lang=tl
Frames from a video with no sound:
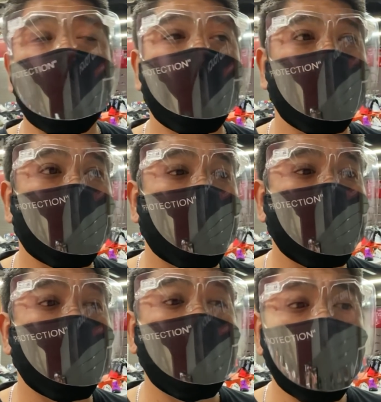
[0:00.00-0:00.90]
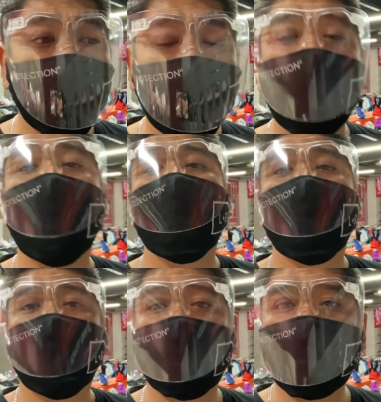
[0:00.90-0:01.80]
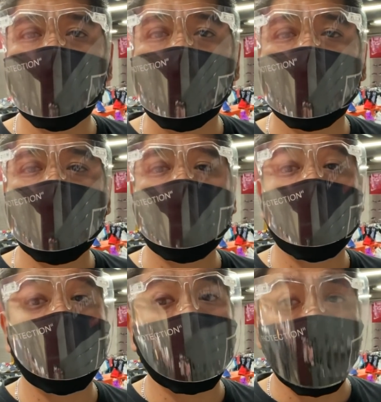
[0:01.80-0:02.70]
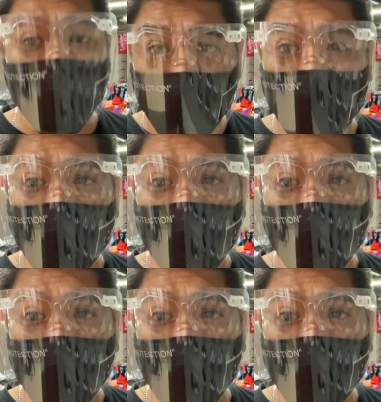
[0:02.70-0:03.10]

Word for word: nun guys anyway that's about it sana nag enjoy kayo